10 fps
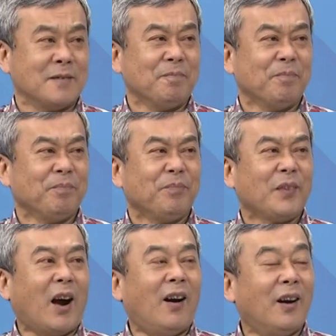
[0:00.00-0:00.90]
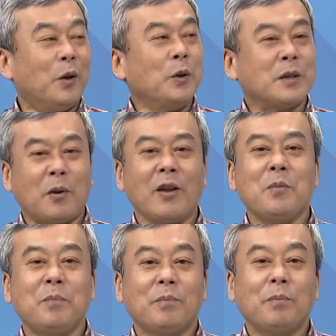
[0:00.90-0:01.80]
嗯，好，为什么？因
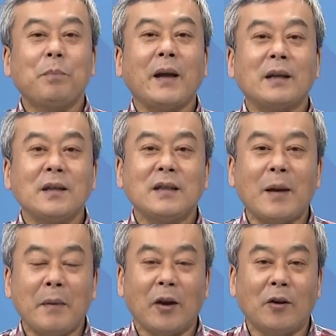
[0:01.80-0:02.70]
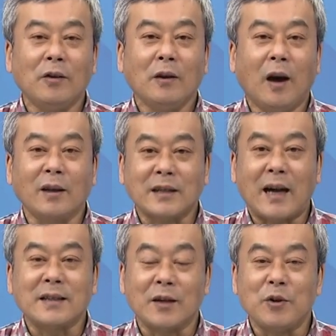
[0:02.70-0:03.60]
为拜登在美国啊
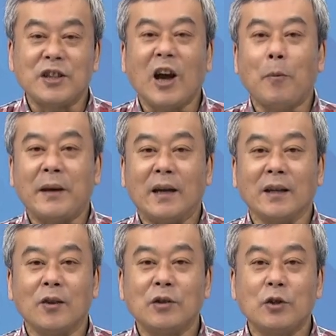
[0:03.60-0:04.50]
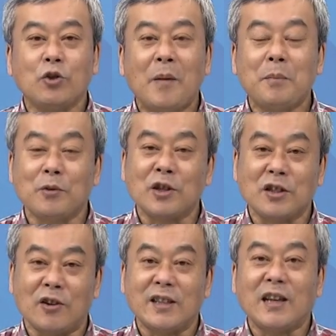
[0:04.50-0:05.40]
常成为笑柄，尤其川普最
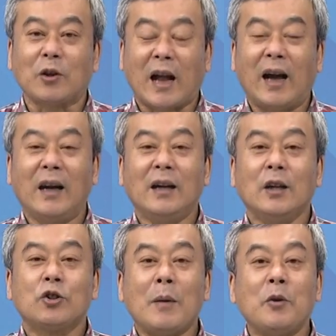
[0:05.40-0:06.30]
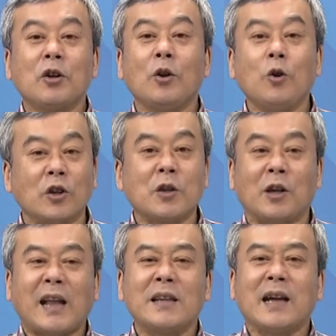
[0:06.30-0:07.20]
喜欢笑他。川普说，如果是
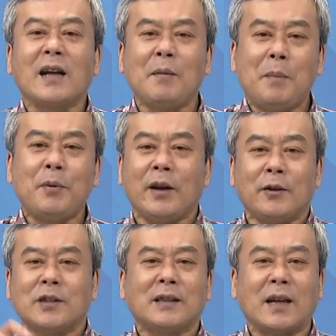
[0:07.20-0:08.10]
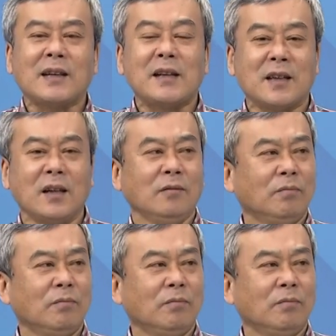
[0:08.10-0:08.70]
我当选，根本不会有这场战争，